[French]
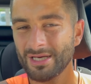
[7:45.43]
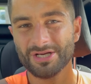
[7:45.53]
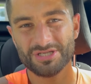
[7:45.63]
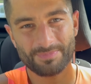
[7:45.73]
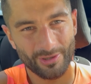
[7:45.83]

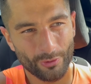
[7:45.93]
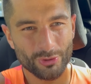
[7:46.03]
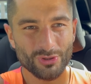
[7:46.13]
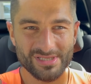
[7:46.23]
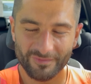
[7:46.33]
j'ai pas grand
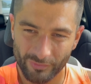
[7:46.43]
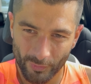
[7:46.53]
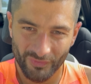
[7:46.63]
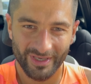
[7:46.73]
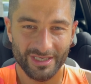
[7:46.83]
chose à vous
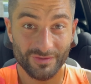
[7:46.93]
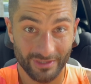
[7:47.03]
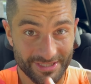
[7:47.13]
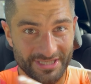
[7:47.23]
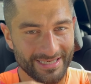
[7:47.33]
montrer. Je vous l'ai
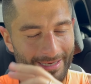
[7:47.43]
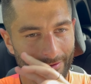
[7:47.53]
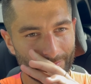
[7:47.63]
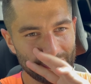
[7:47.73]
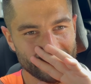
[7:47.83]
dit hier en
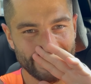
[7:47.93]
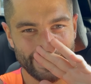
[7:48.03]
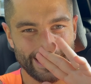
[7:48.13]
plus. Hein.